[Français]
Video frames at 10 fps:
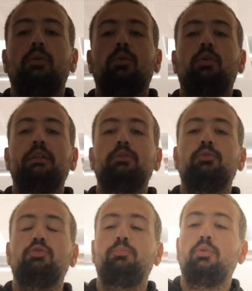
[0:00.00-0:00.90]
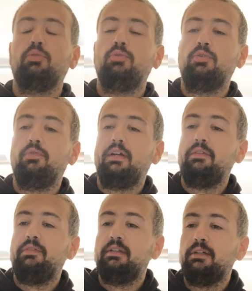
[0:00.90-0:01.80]
On est de retour pour une
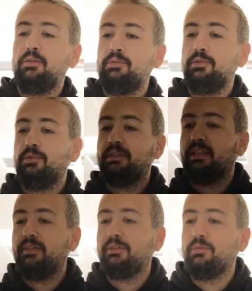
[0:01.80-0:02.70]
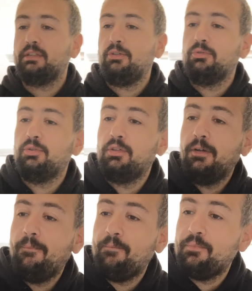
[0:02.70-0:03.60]
nouvelle vidéo. Nono est avec nous. Salut
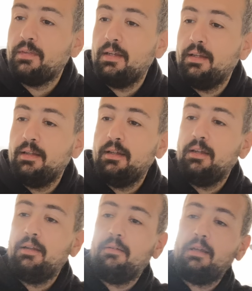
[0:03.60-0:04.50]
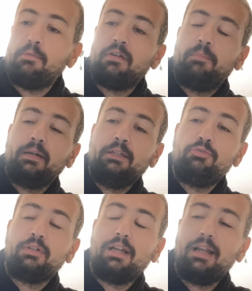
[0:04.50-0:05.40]
Nono. Salut Sacha. Et eh ben, on va parler
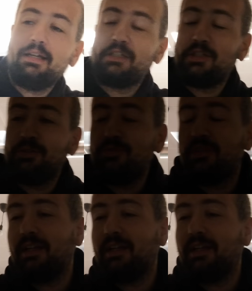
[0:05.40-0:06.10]
du clash, du